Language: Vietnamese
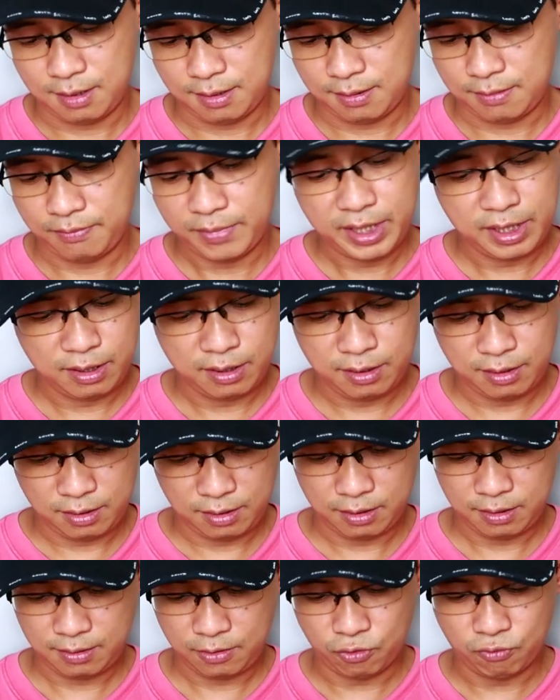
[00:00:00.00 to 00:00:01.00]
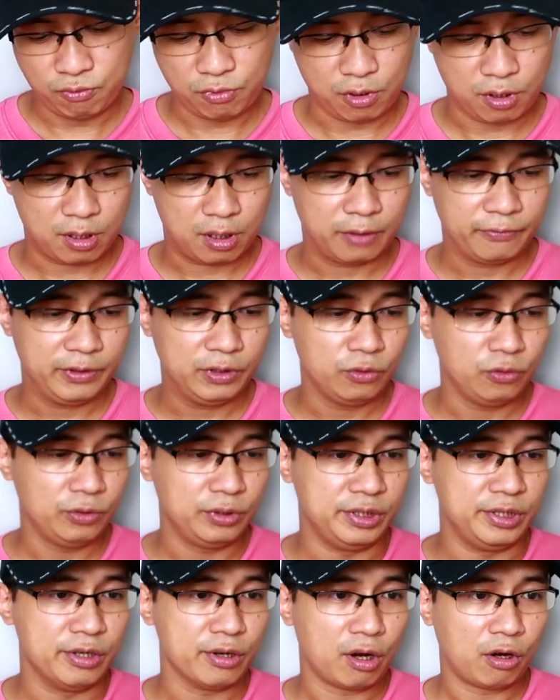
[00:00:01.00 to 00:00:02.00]
mình cũng có ví dụ
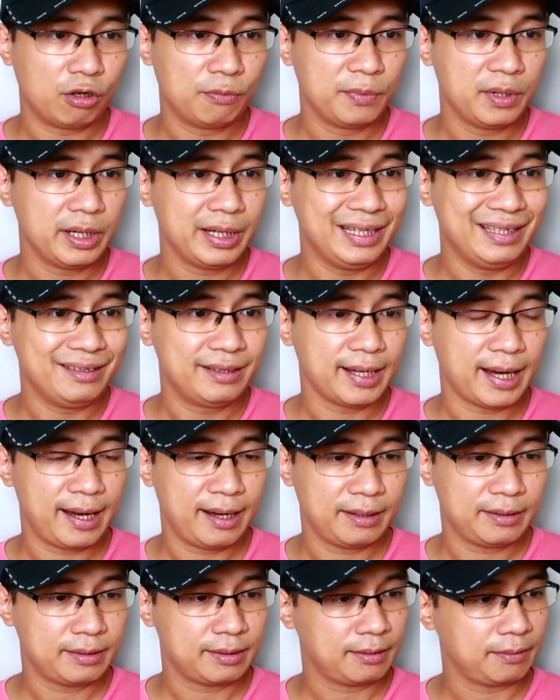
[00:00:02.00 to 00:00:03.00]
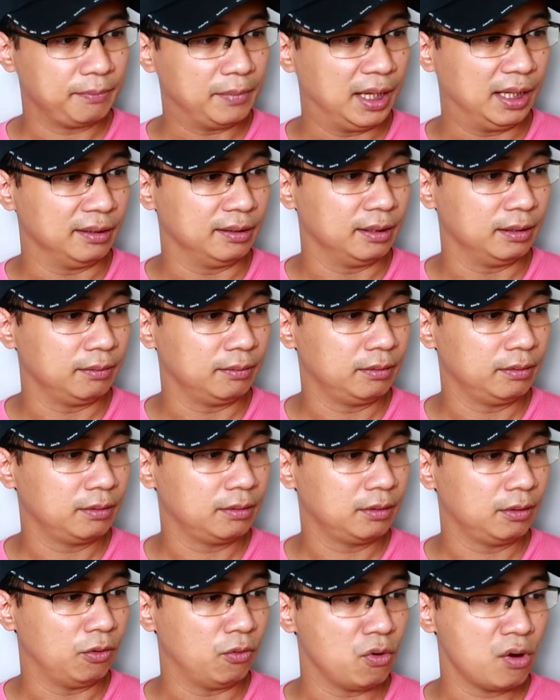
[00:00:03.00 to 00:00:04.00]
Dior Intense bản
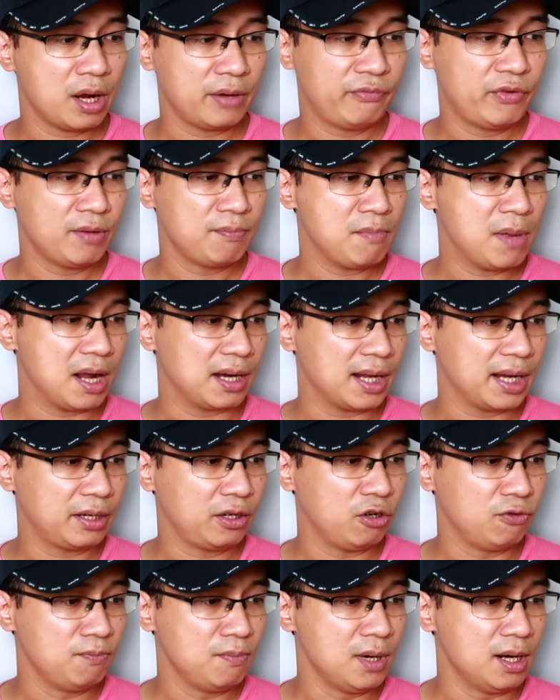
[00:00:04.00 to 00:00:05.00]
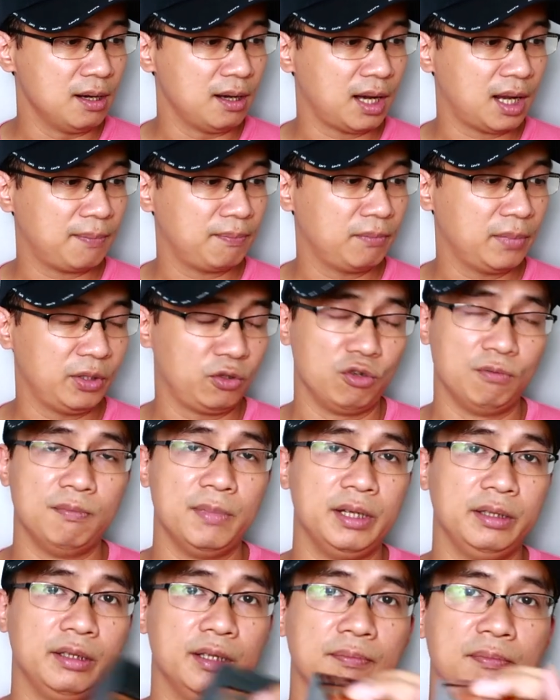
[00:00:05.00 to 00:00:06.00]
ngoài phiên bản 2015 này của
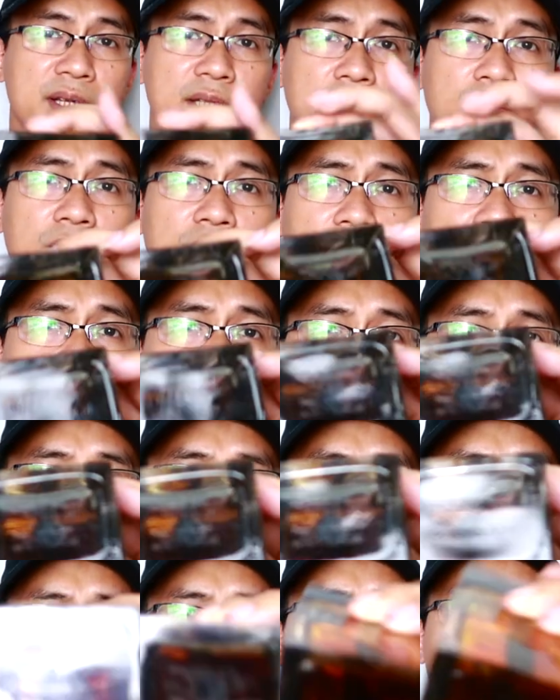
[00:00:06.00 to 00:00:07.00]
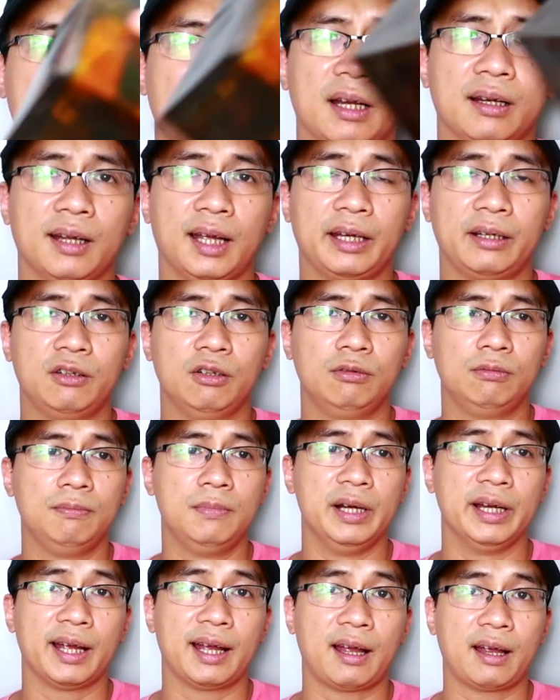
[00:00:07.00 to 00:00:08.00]
mình thì mình còn có phiên bản
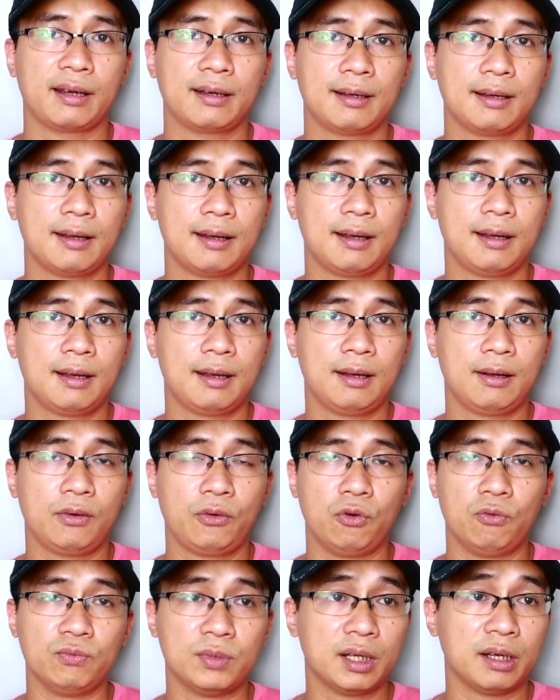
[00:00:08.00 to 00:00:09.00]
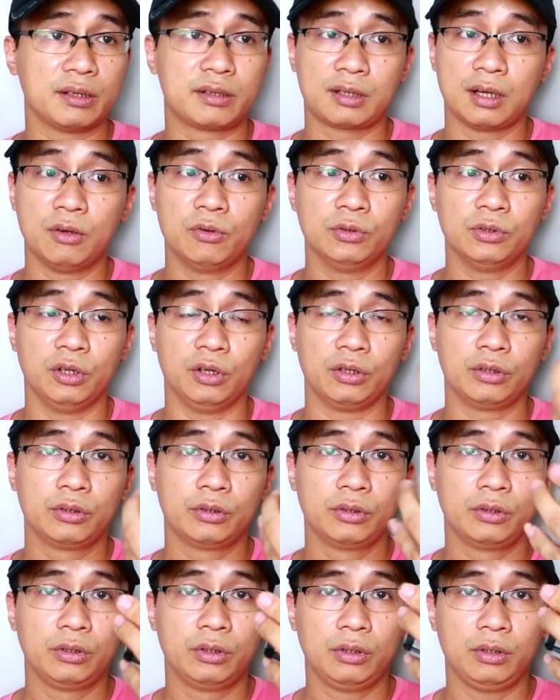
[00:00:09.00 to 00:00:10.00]
2012 cũng rất là sâu rồi
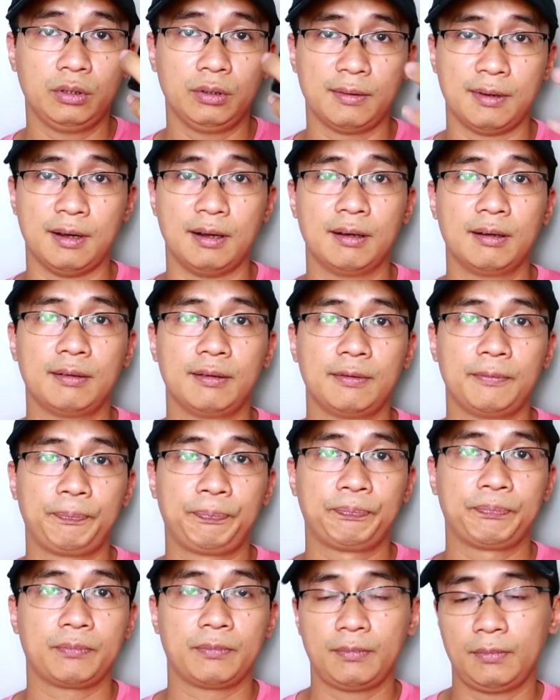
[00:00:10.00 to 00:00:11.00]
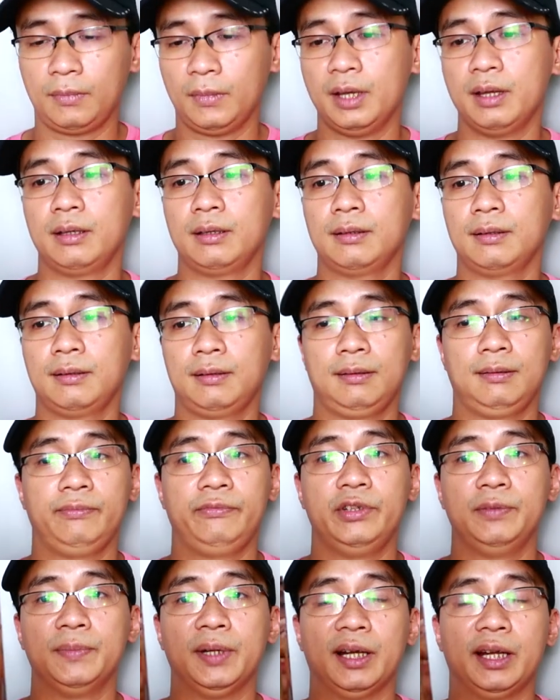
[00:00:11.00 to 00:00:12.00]
đó đây
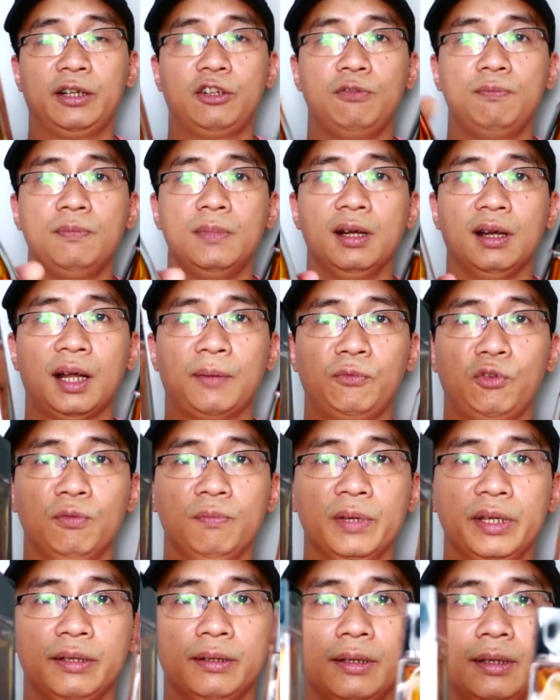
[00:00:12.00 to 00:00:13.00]
phiên bản 2015 của mình